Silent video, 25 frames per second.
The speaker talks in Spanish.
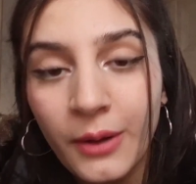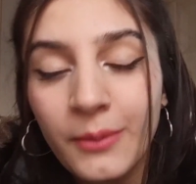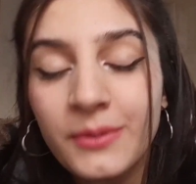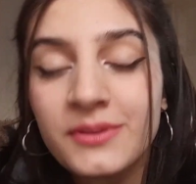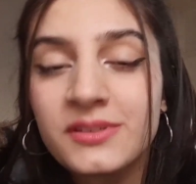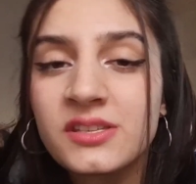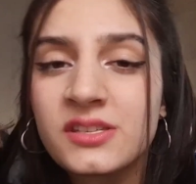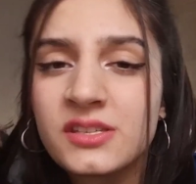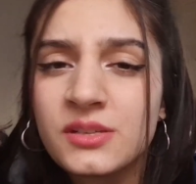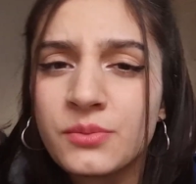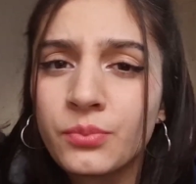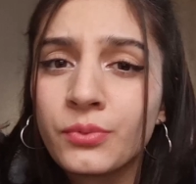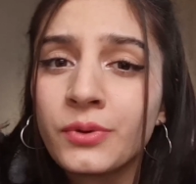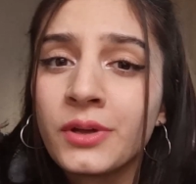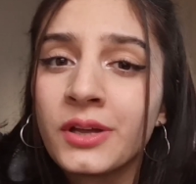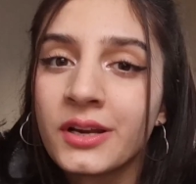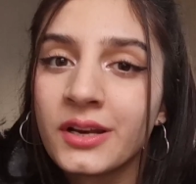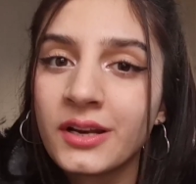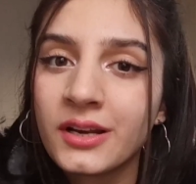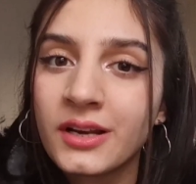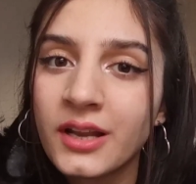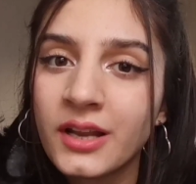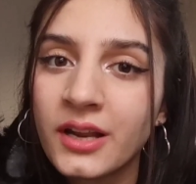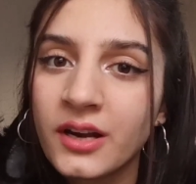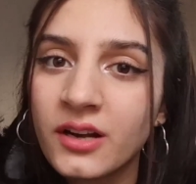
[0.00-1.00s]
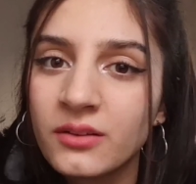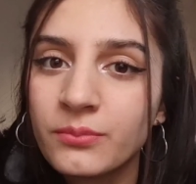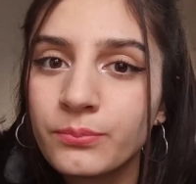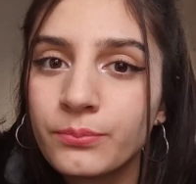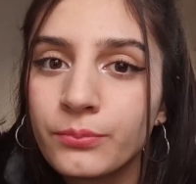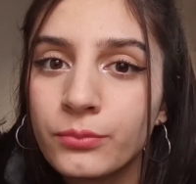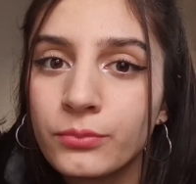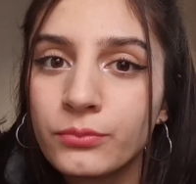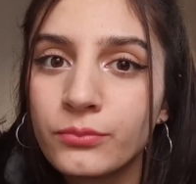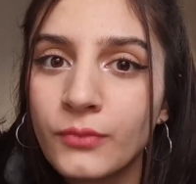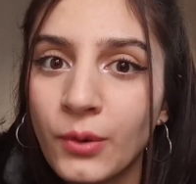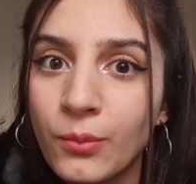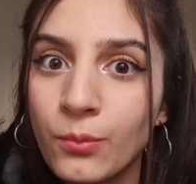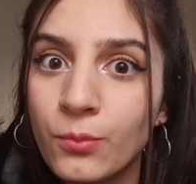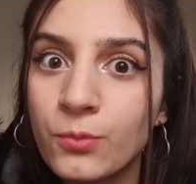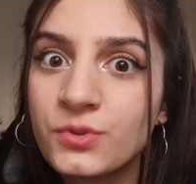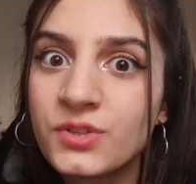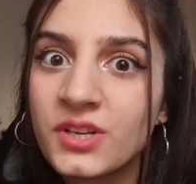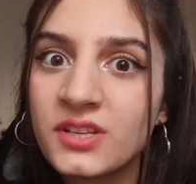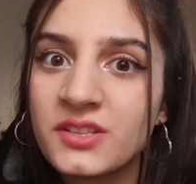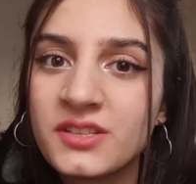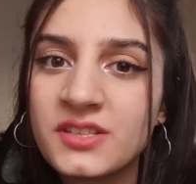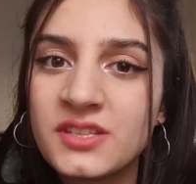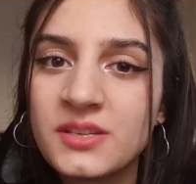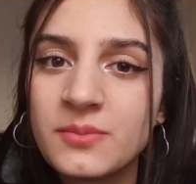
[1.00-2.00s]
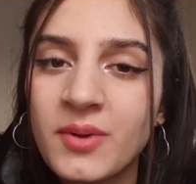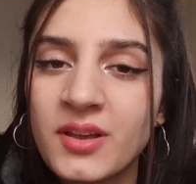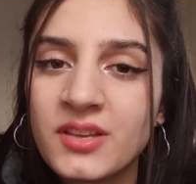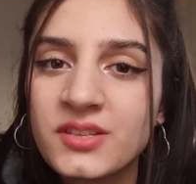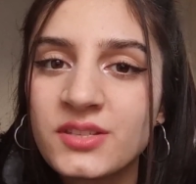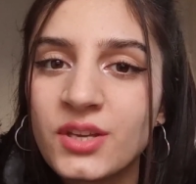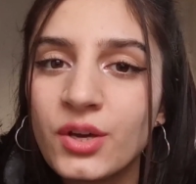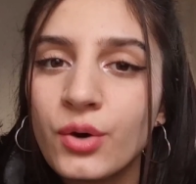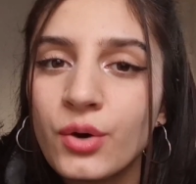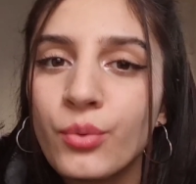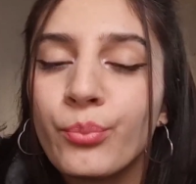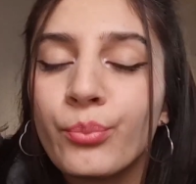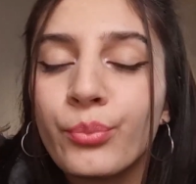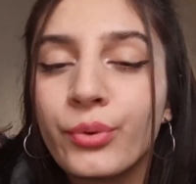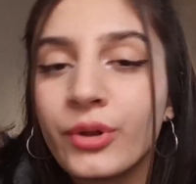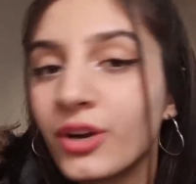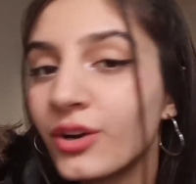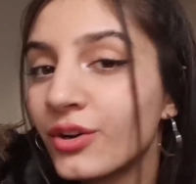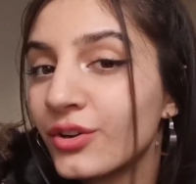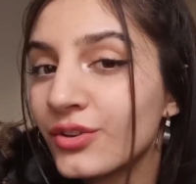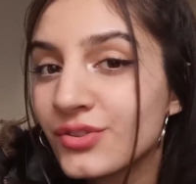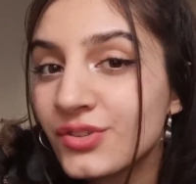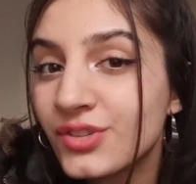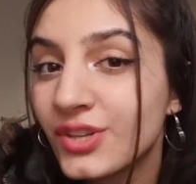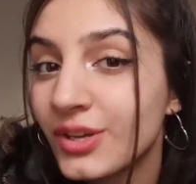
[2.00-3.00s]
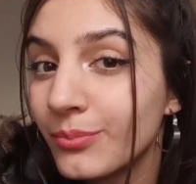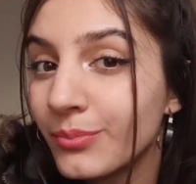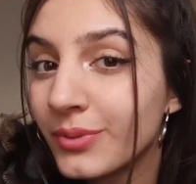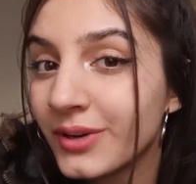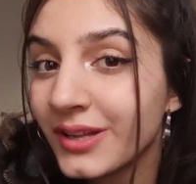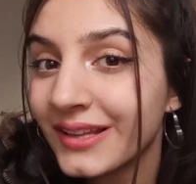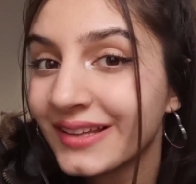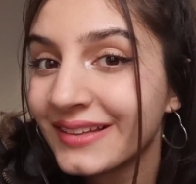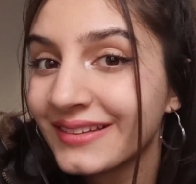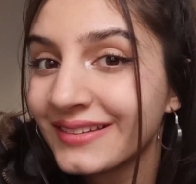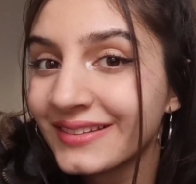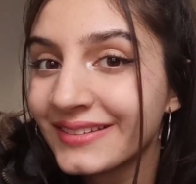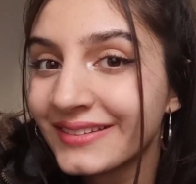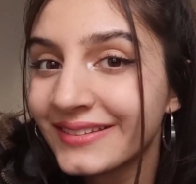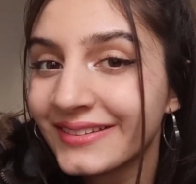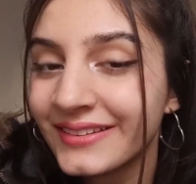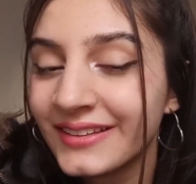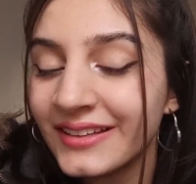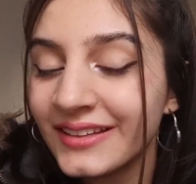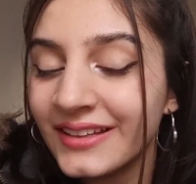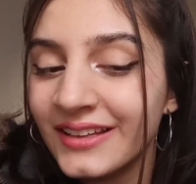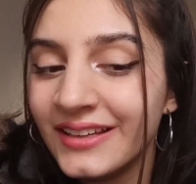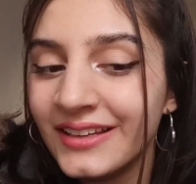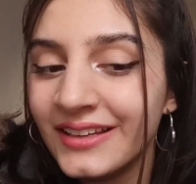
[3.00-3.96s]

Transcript: A veces se puede arreglar con mucha anticipación, pero no siempre es